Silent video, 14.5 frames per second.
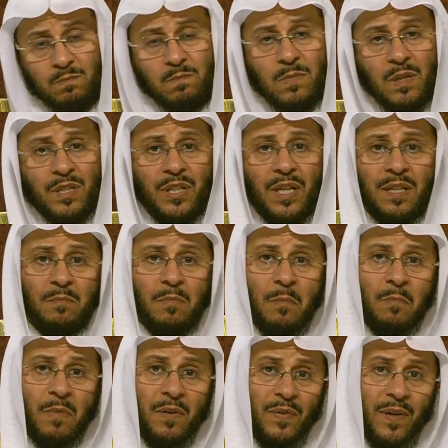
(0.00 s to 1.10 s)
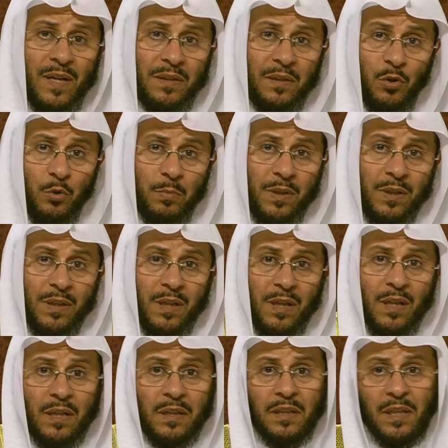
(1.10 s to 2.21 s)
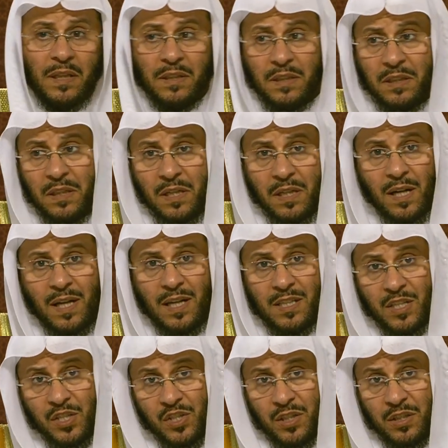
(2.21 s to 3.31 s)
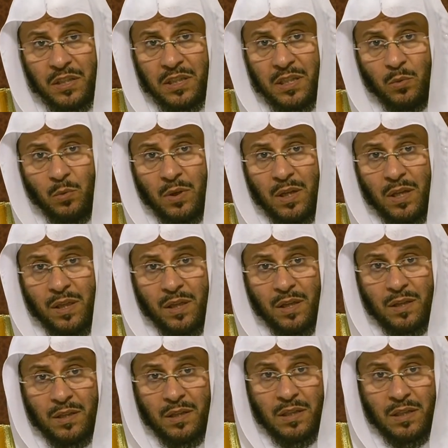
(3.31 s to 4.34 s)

شيء مما فاته من يعني الراحه الجسديه والذهنيه